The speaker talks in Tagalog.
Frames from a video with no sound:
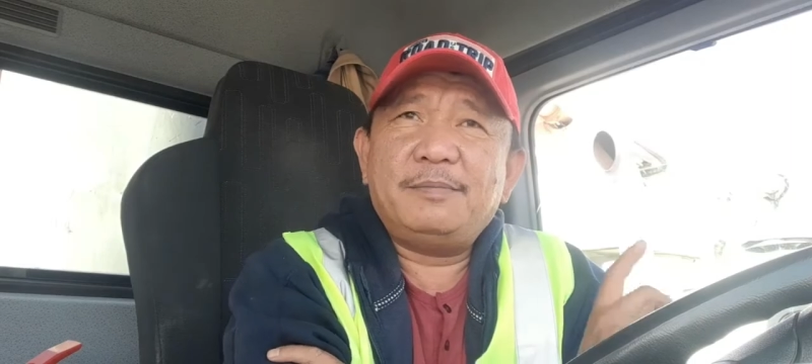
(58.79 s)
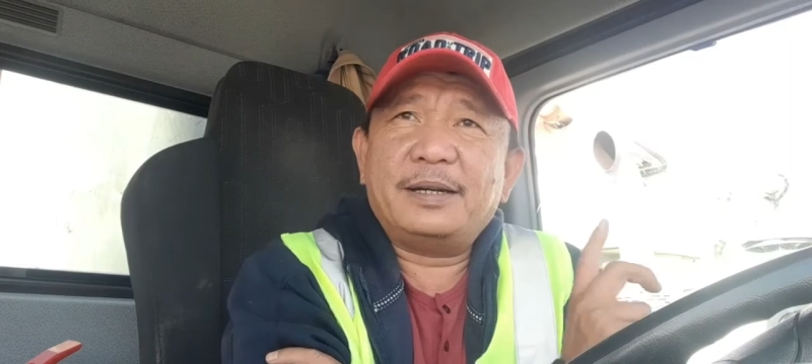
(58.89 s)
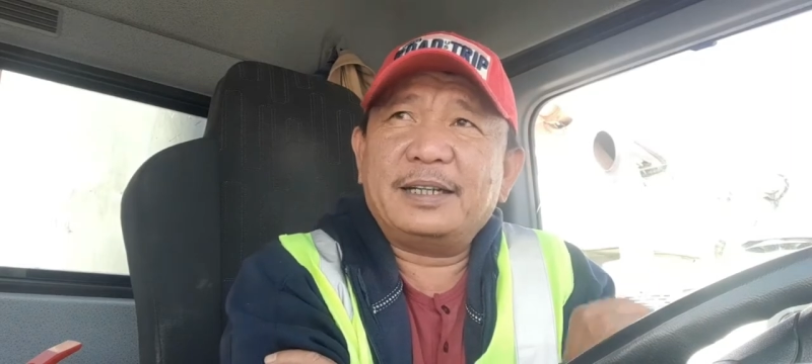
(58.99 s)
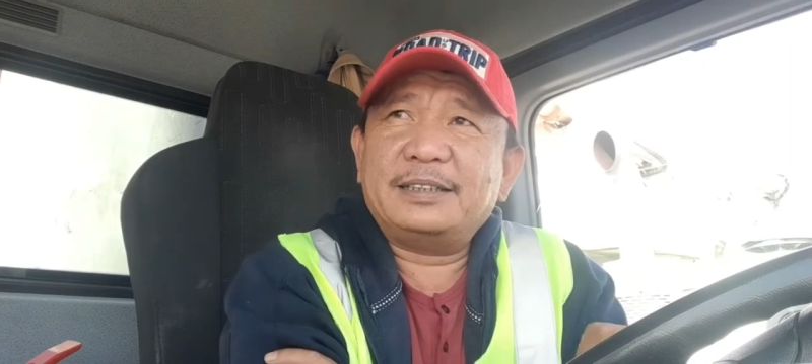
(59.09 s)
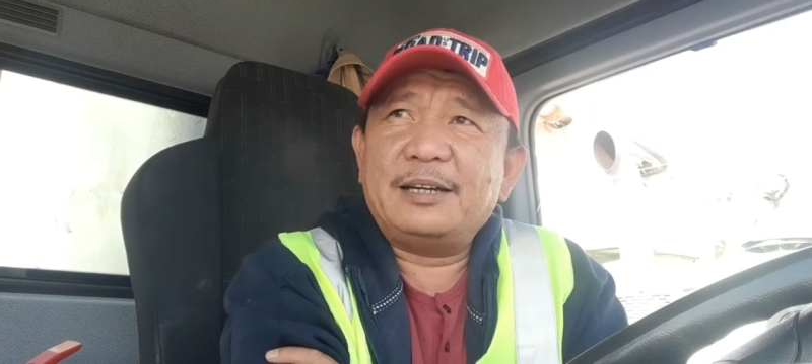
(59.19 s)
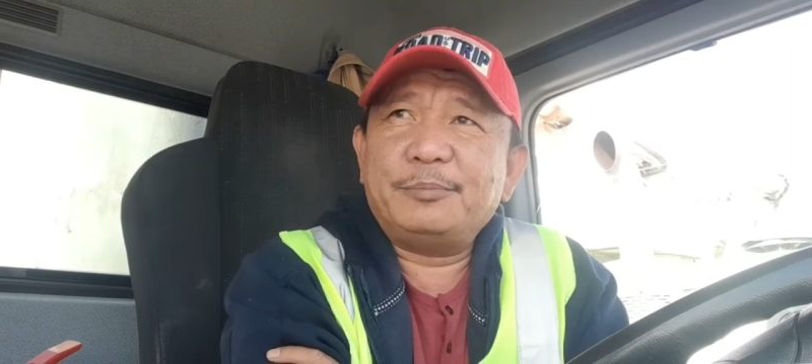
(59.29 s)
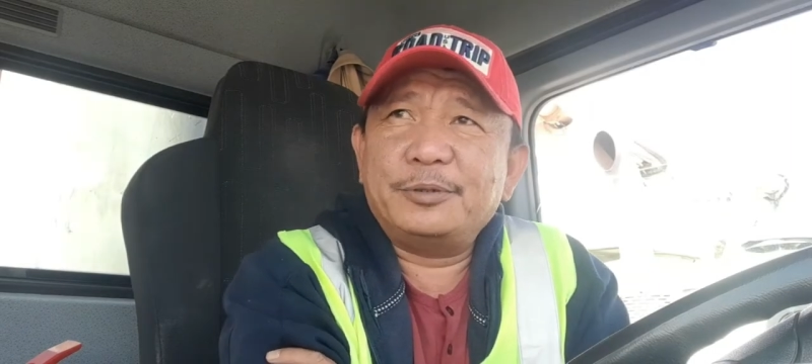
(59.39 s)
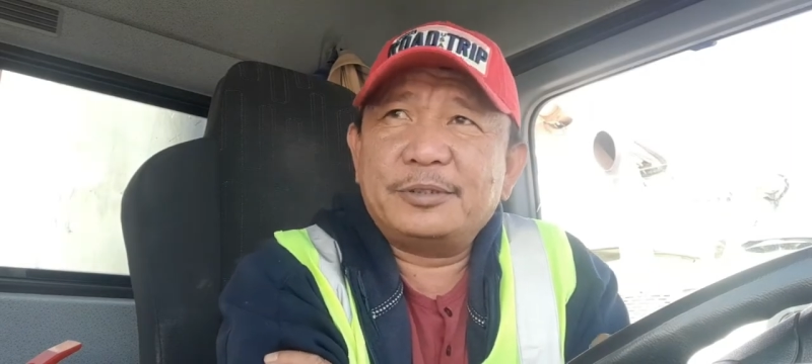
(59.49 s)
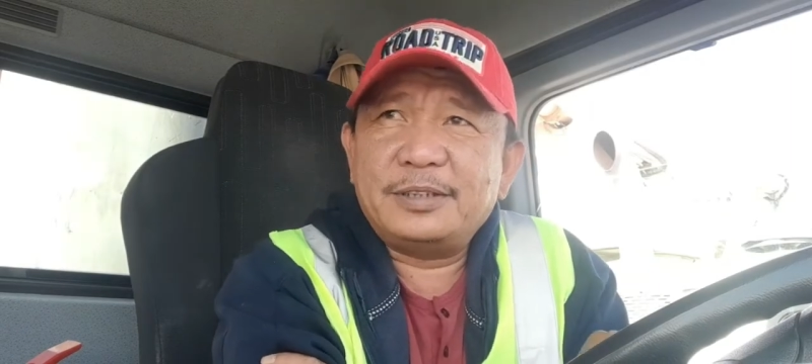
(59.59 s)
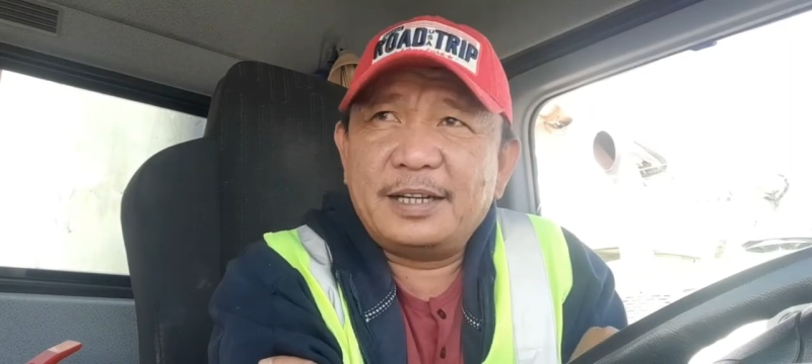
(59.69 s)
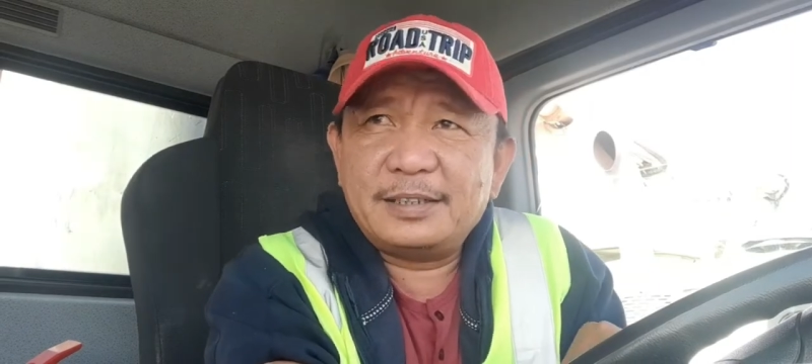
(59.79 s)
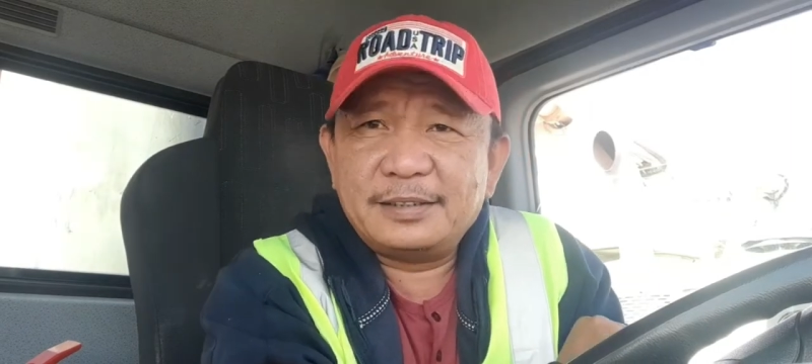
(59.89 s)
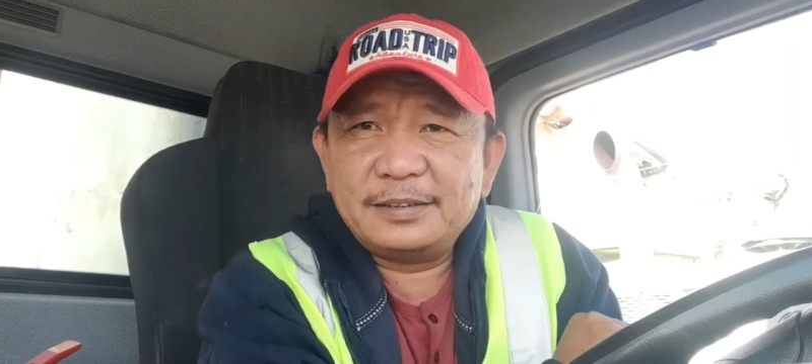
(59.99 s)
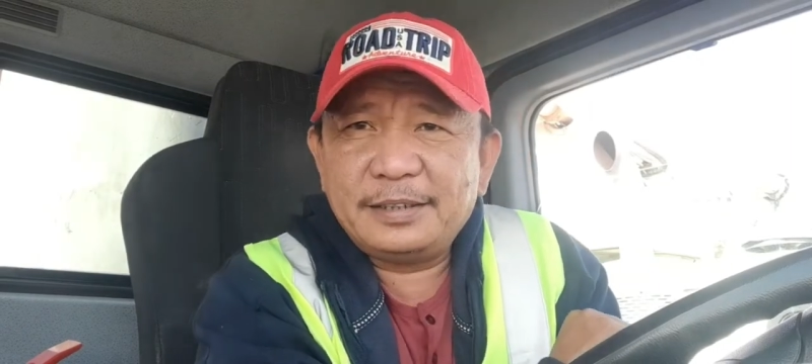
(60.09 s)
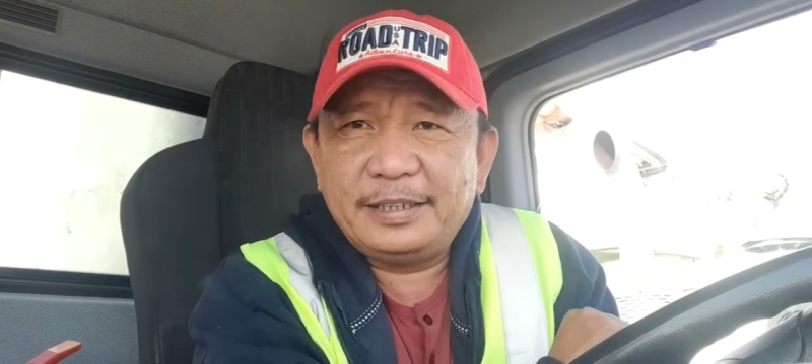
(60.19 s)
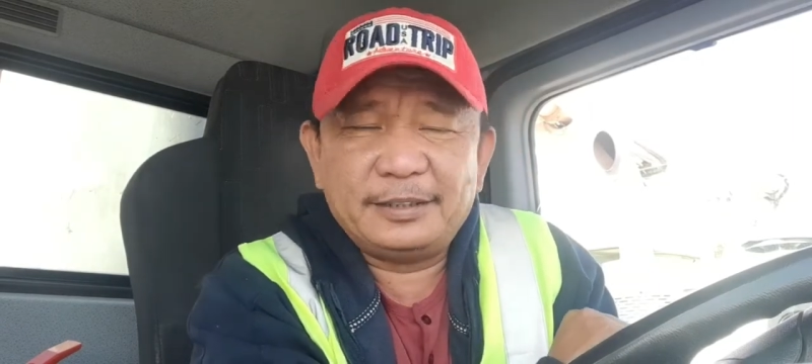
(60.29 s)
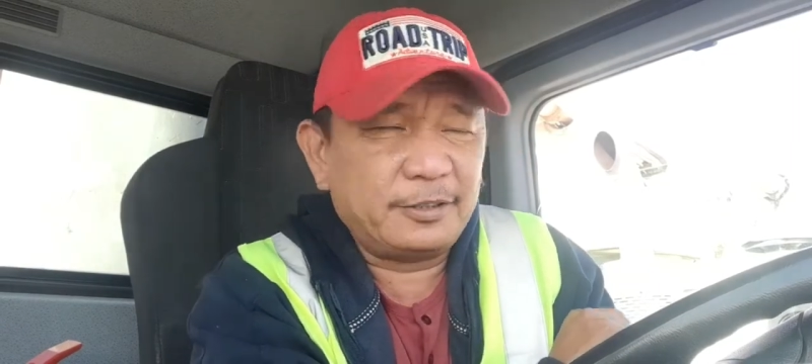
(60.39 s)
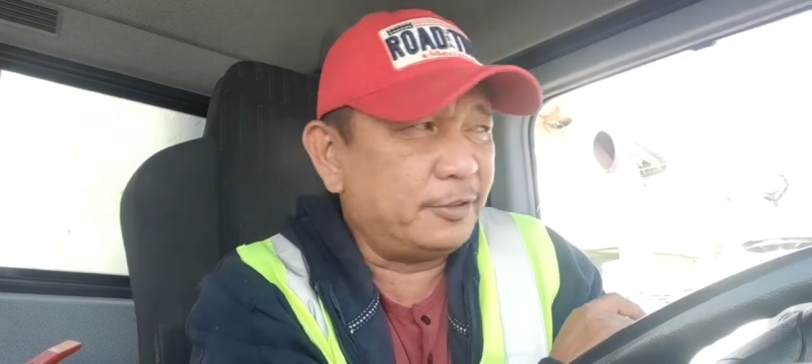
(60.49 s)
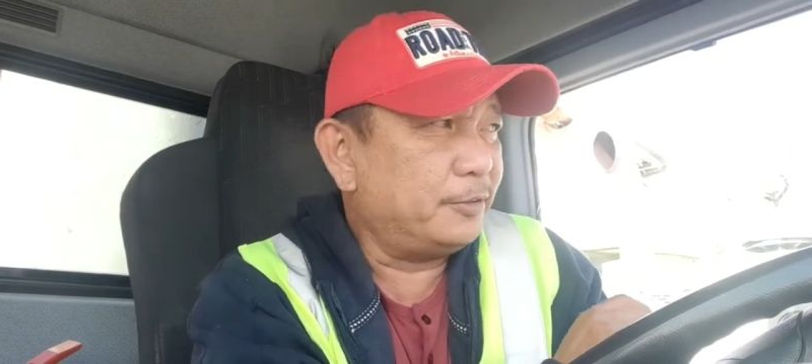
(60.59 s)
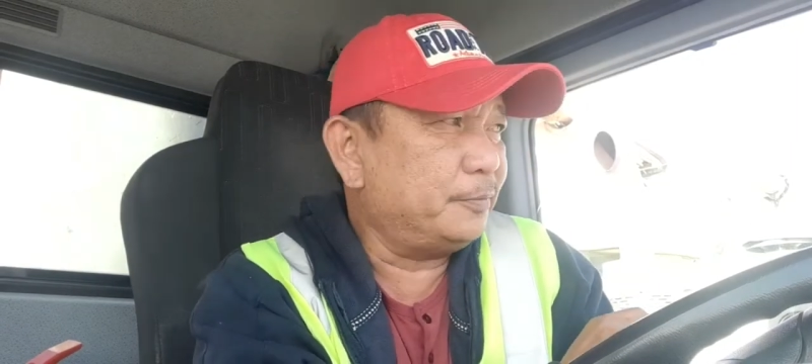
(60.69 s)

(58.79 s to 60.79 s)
pagkatapos ng intro.